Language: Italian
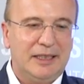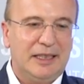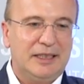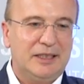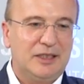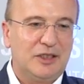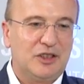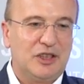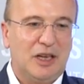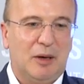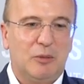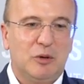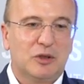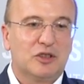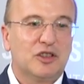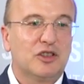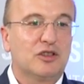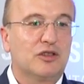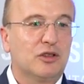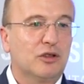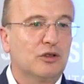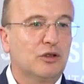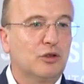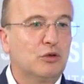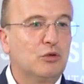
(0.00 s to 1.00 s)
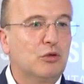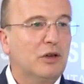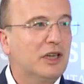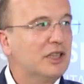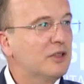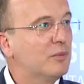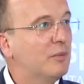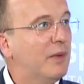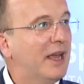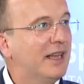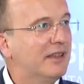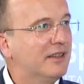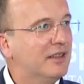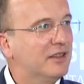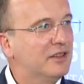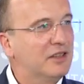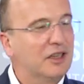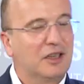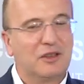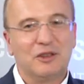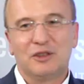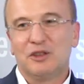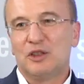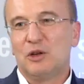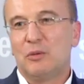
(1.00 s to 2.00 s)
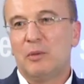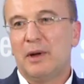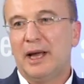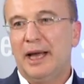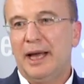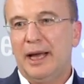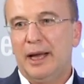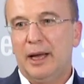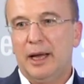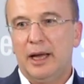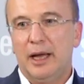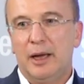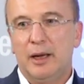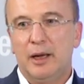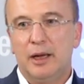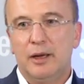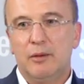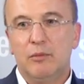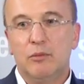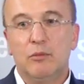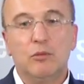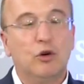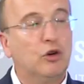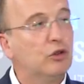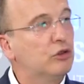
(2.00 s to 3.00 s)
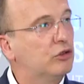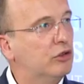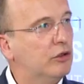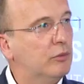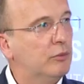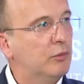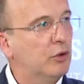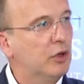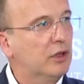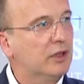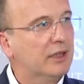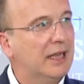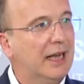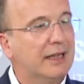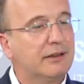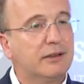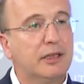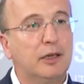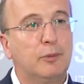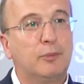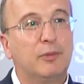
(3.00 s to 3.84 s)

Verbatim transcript: Diciamo ci sono due aspetti secondo me molto importanti.